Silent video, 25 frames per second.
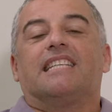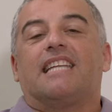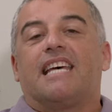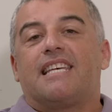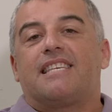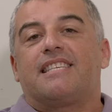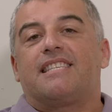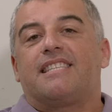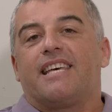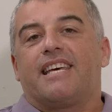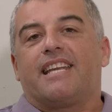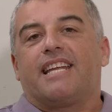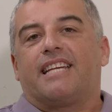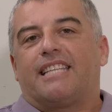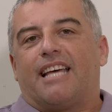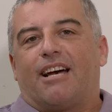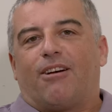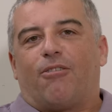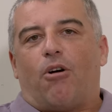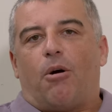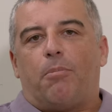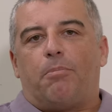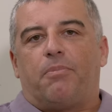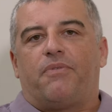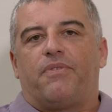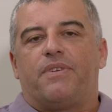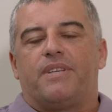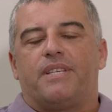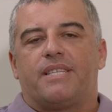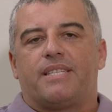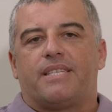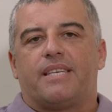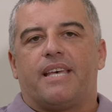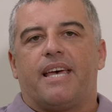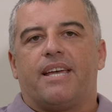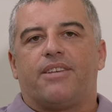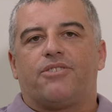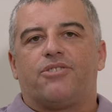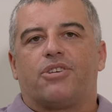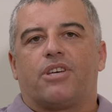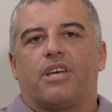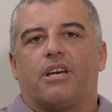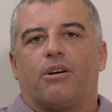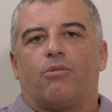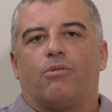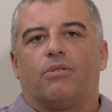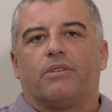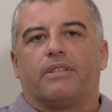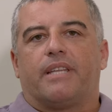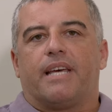na esteira da COP27, que
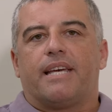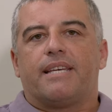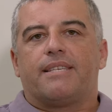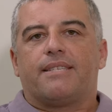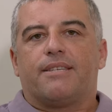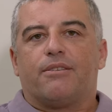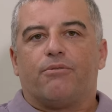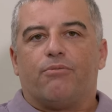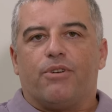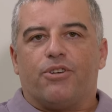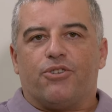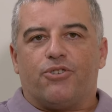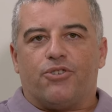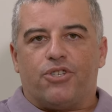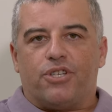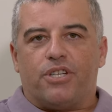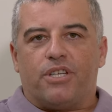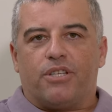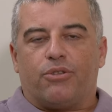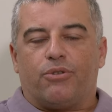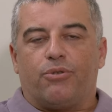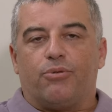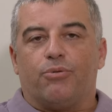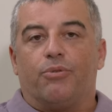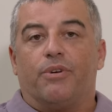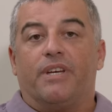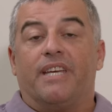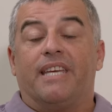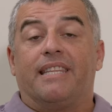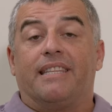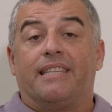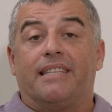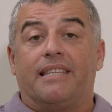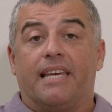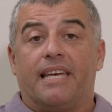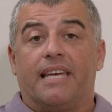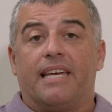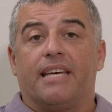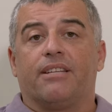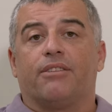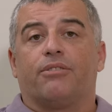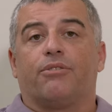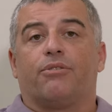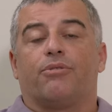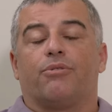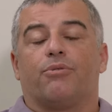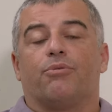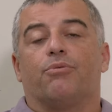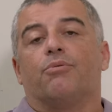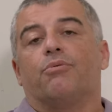acontece no Egito, e
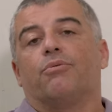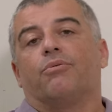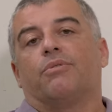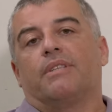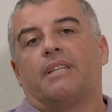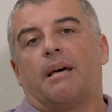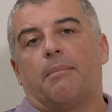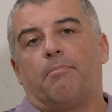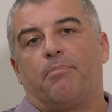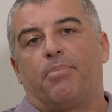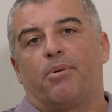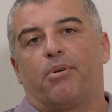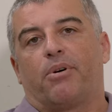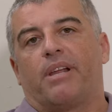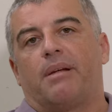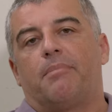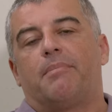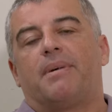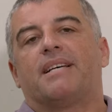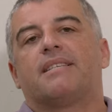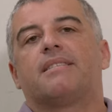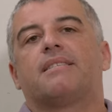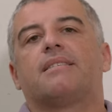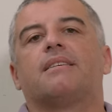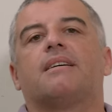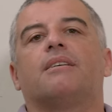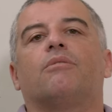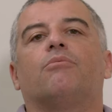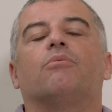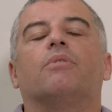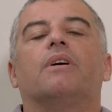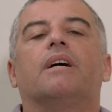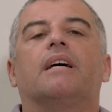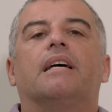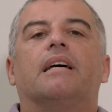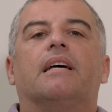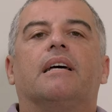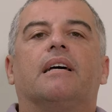dentro da programação